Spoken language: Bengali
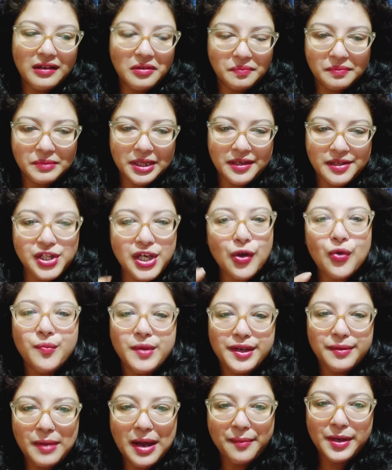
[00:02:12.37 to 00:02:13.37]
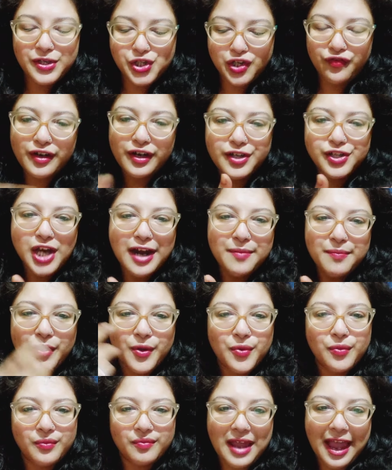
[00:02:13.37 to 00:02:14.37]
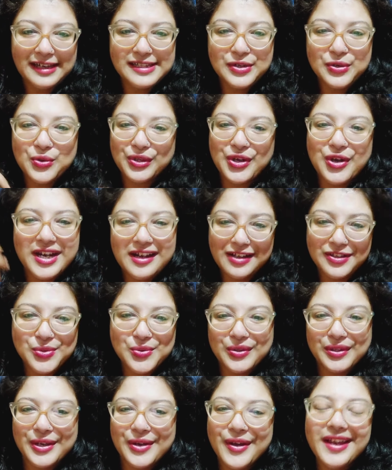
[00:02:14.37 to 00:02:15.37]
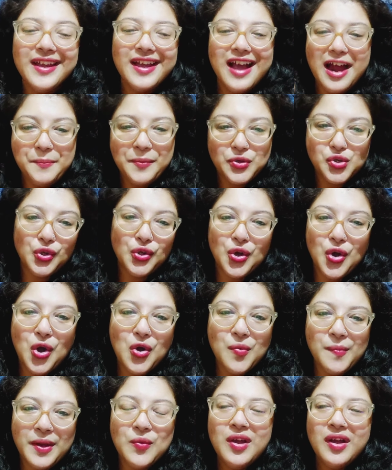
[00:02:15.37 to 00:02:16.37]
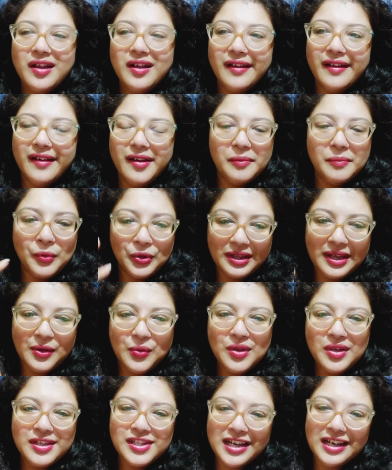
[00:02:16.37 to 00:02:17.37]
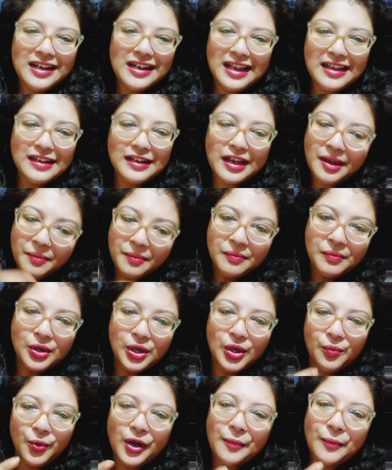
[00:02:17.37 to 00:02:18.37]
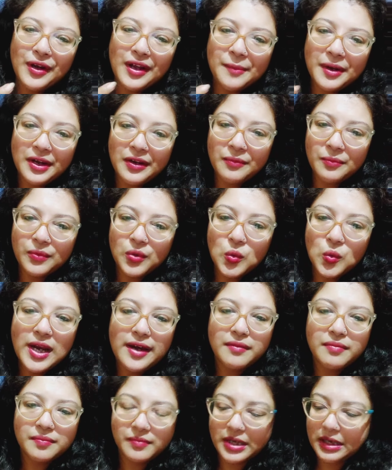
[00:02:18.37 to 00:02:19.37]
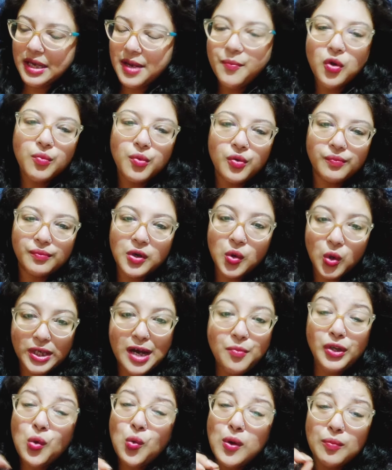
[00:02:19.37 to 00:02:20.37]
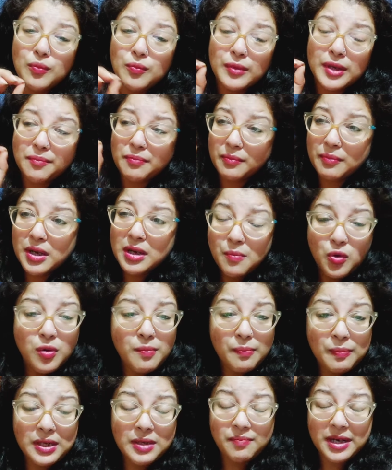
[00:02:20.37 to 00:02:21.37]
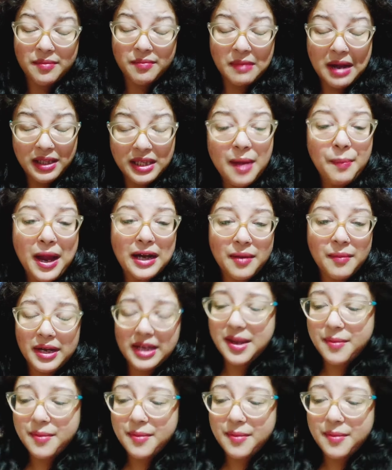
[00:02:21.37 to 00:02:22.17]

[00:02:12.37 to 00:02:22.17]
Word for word: মানে সেরকমইভাবে শিফানের শাড়ি করেও অ্যাক্টিং করতে হয় ডান্স করতে হয় আর প্রচণ্ড গরমেও মধ্যেও সেখানে তাদেরকে মোটা মোটা মানে উলের মানে কি বলবো রোদের মধ্যে মানে পুরো মানে মাথা ফাটা মানে কি